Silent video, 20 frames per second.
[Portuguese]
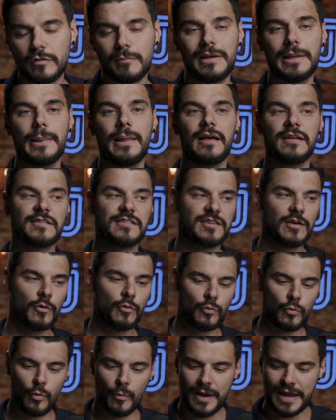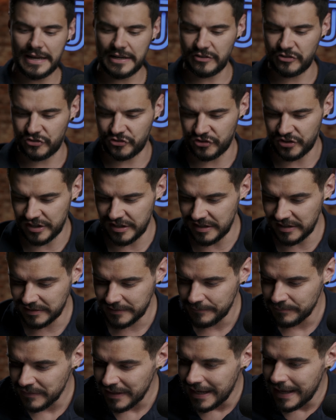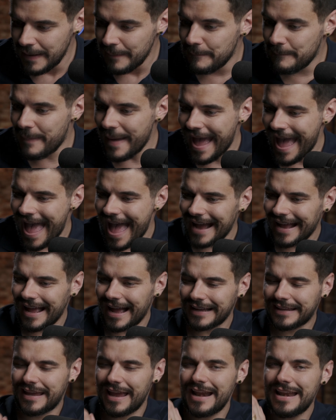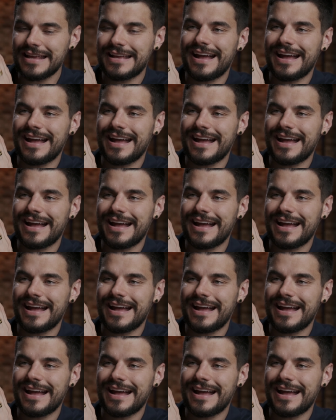não me lançam um Elixir? Pega aquele